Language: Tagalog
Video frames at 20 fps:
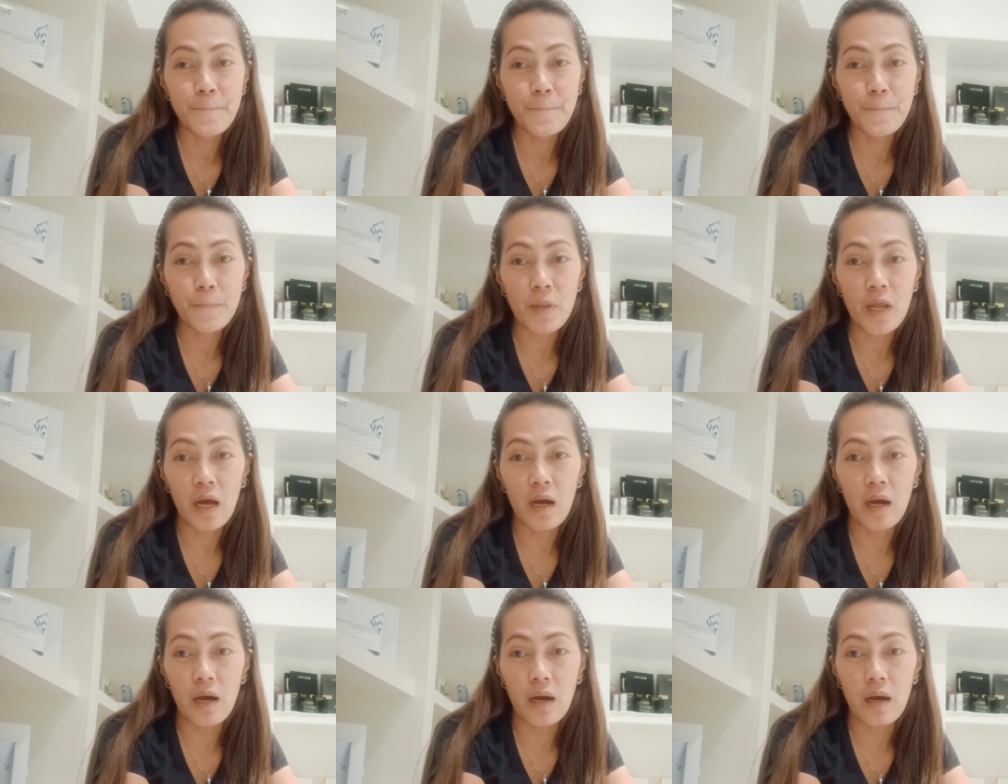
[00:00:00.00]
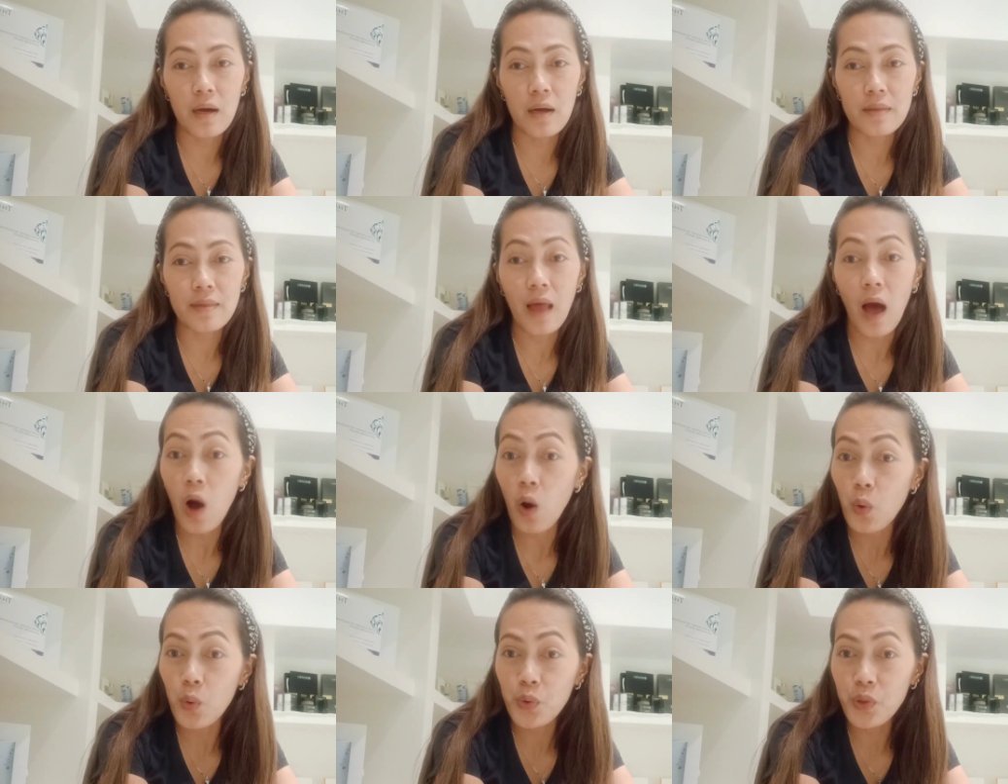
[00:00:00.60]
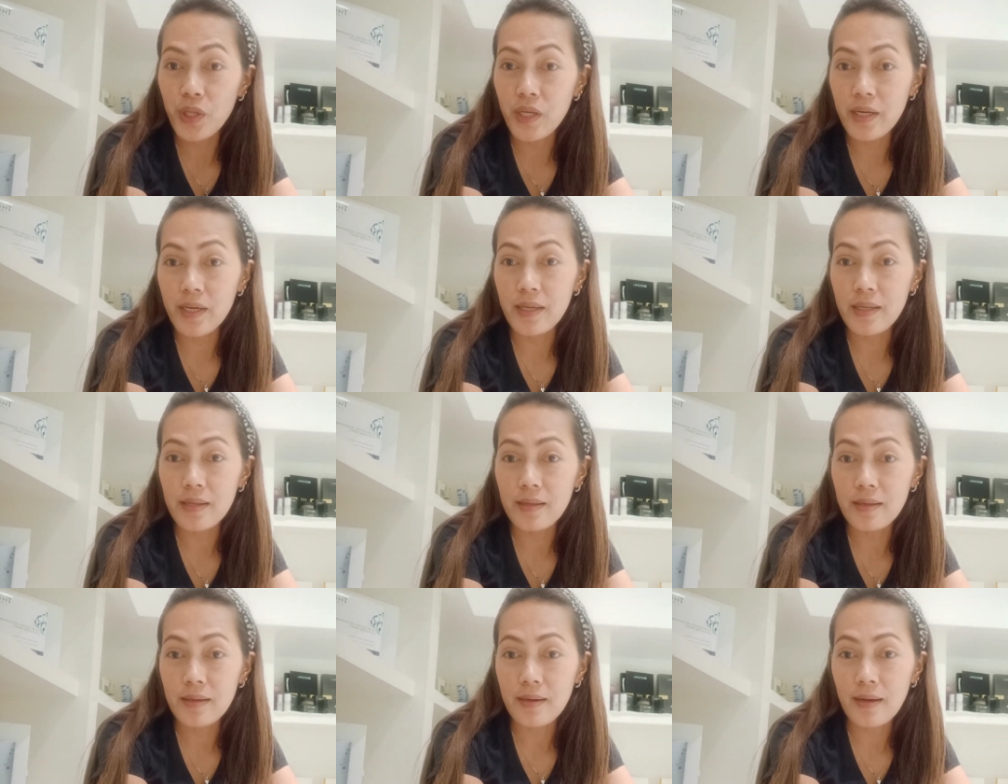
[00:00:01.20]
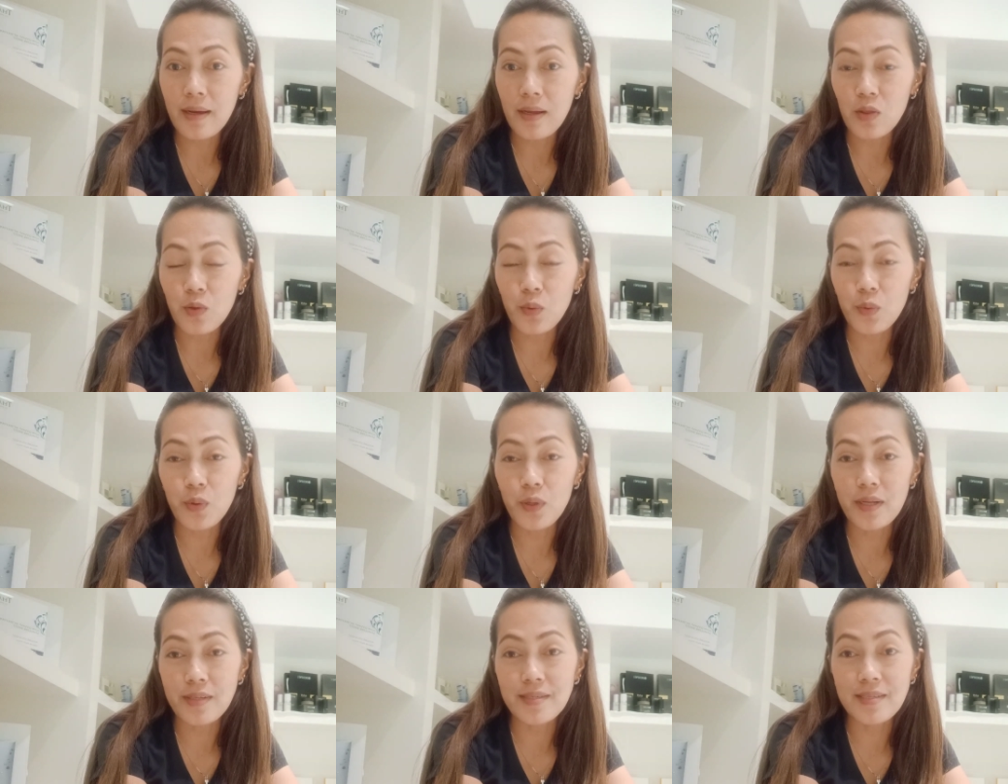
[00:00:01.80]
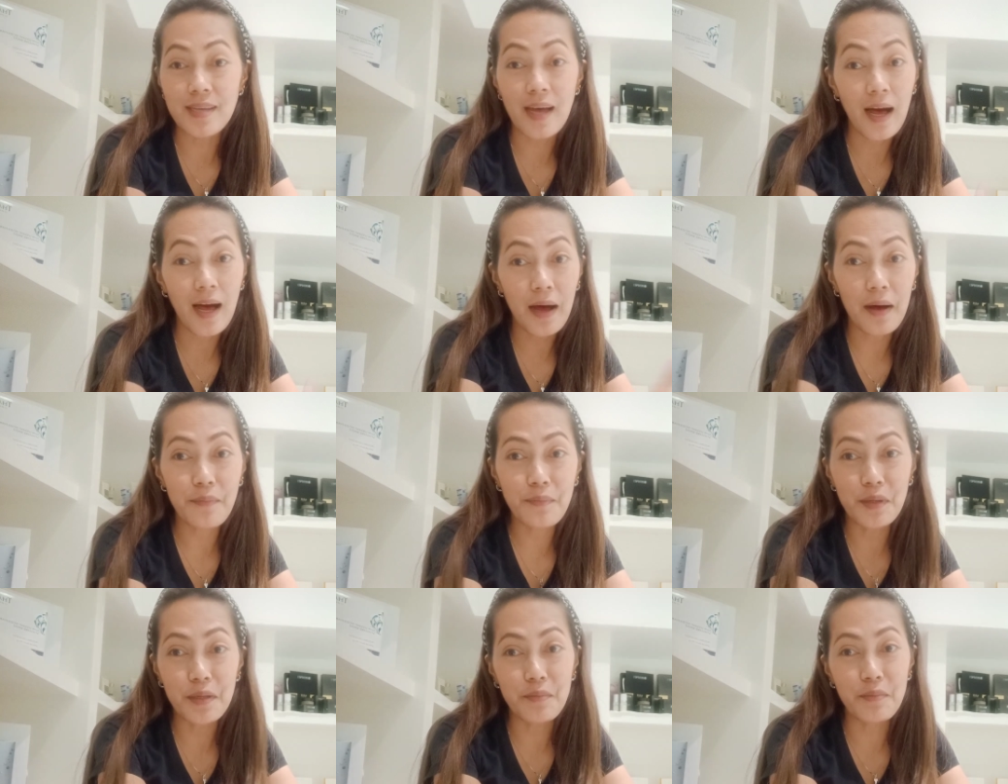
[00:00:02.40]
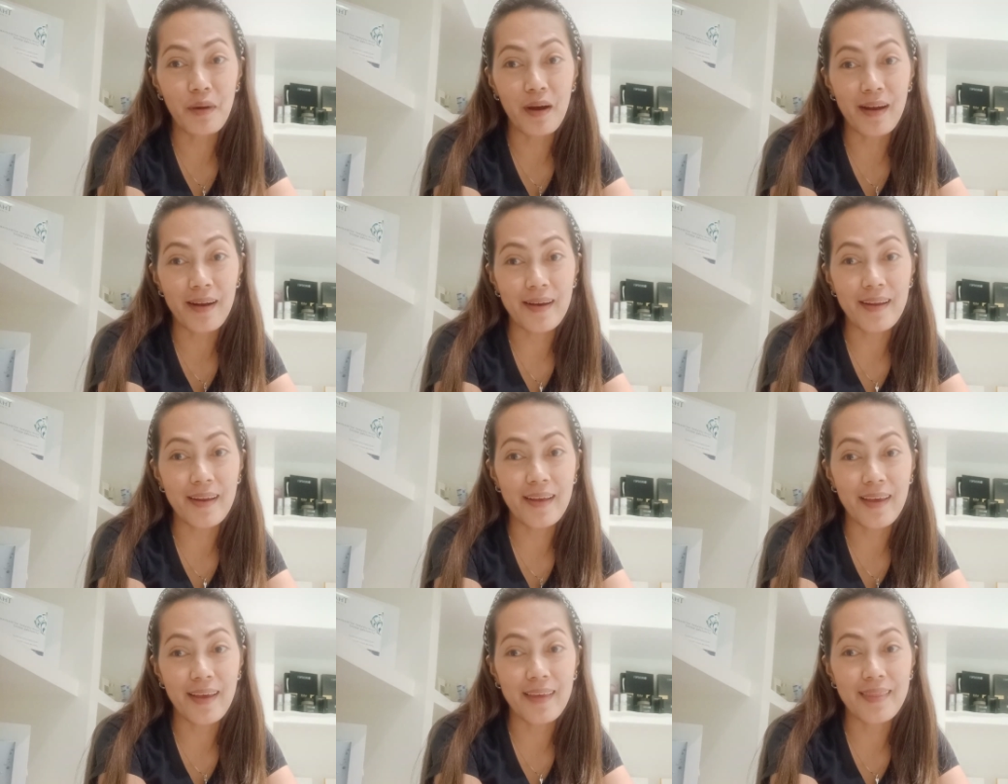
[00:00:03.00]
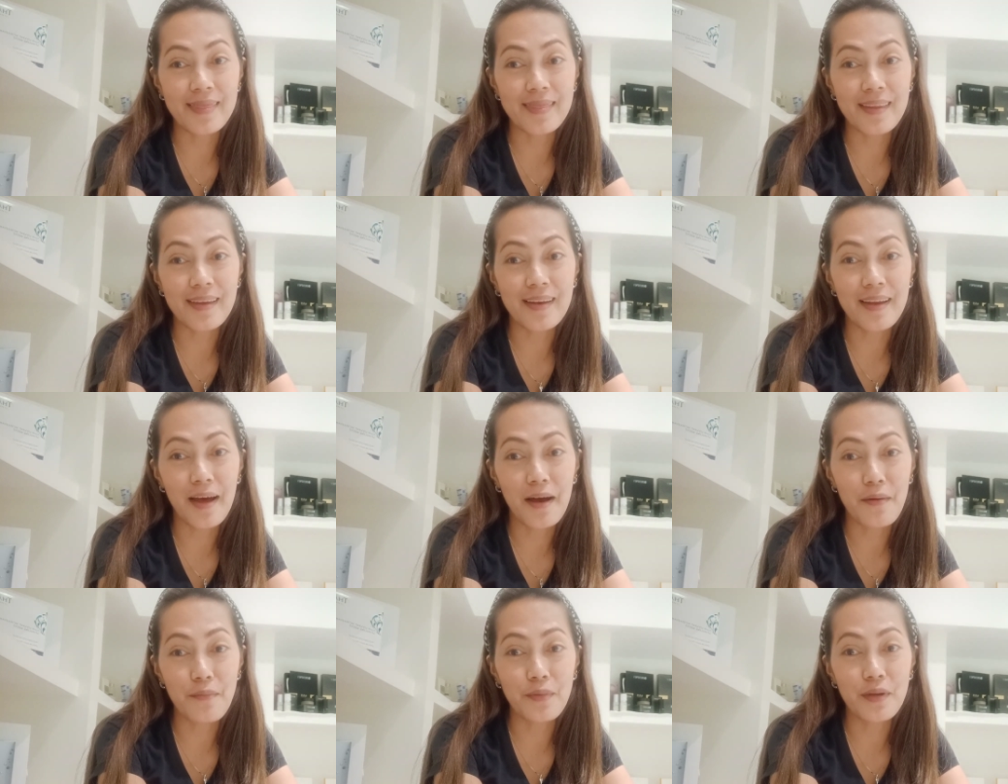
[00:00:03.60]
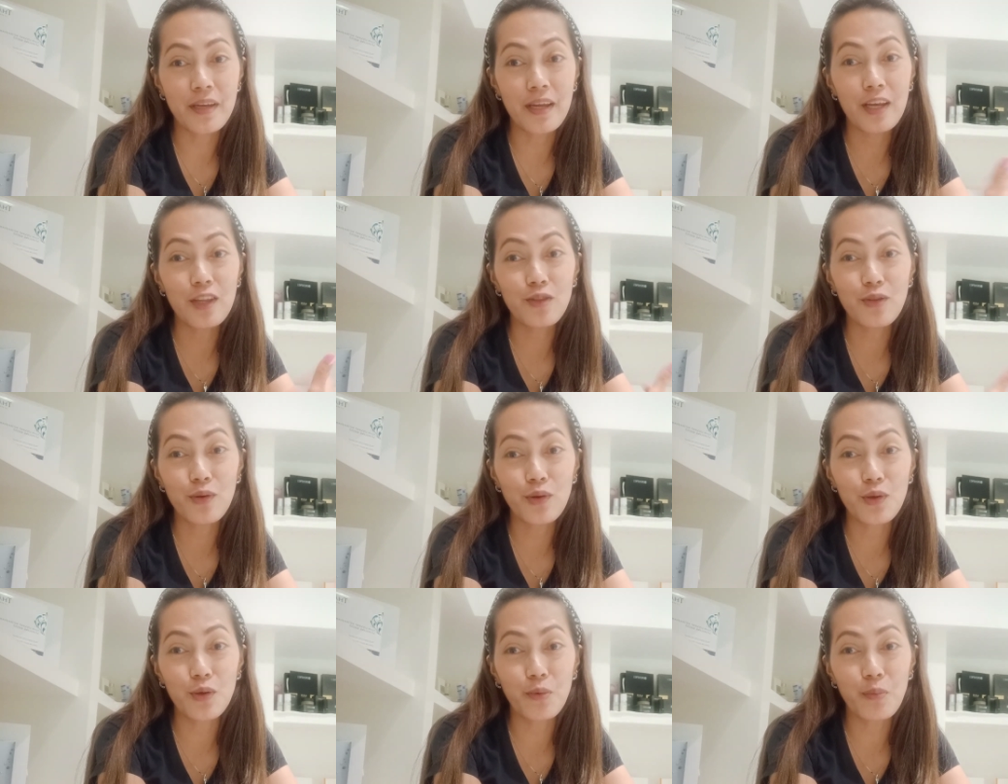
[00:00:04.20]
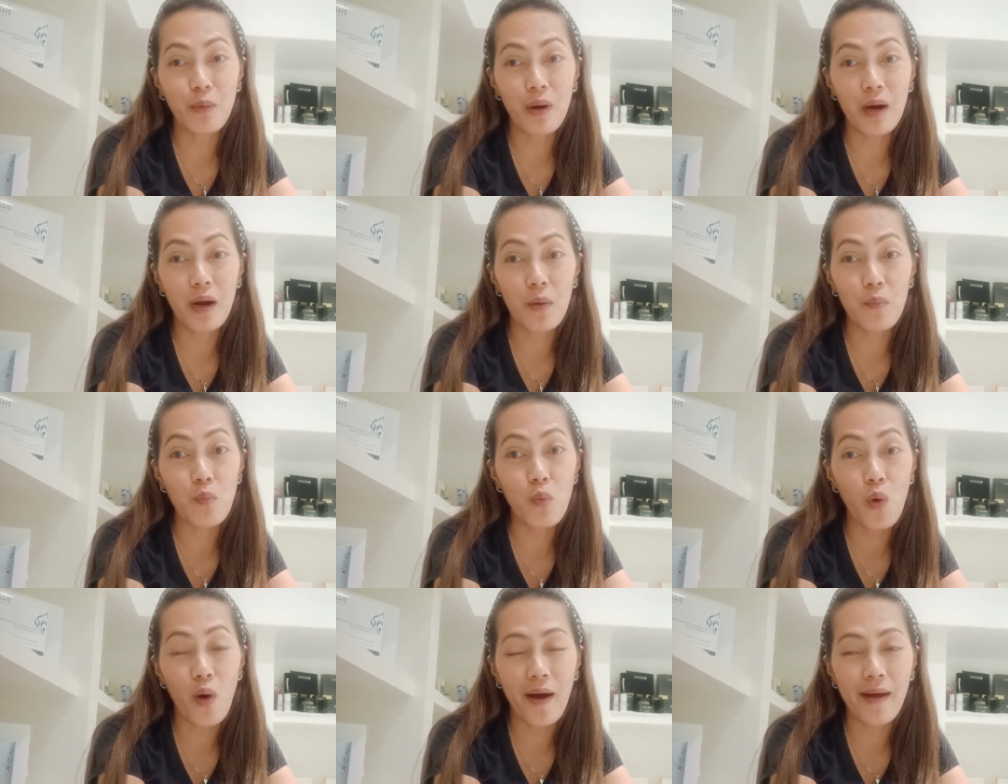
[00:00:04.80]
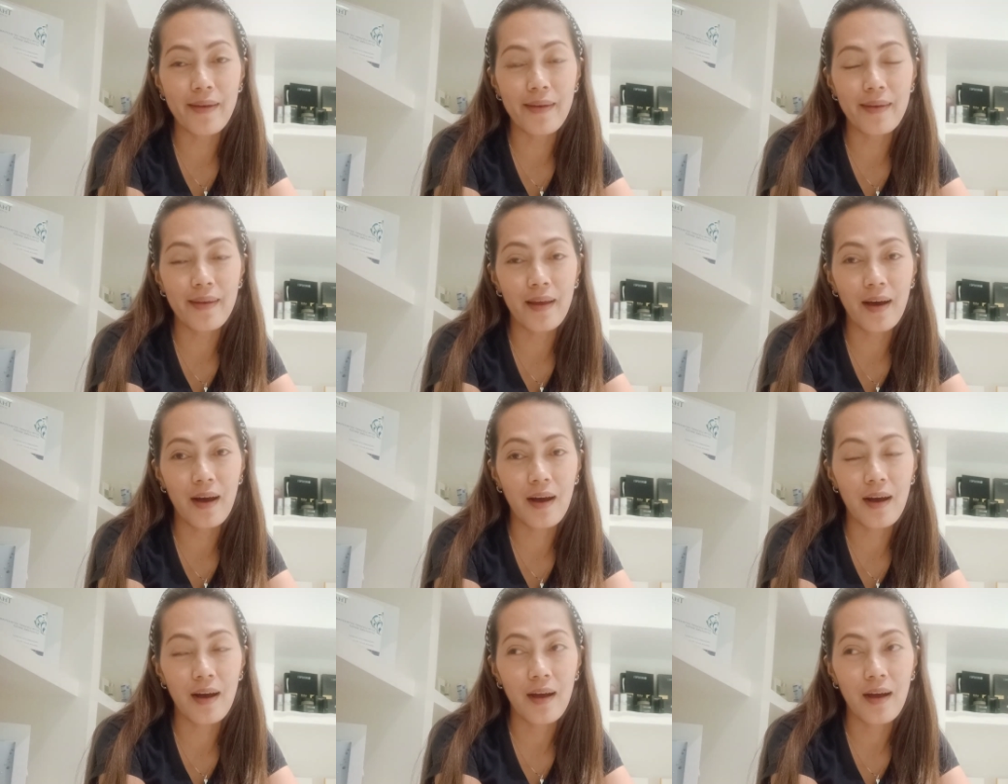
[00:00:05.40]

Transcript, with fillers: uh, tao din, katulad sa amin, mga kliyente namin, ito yung mga buwan na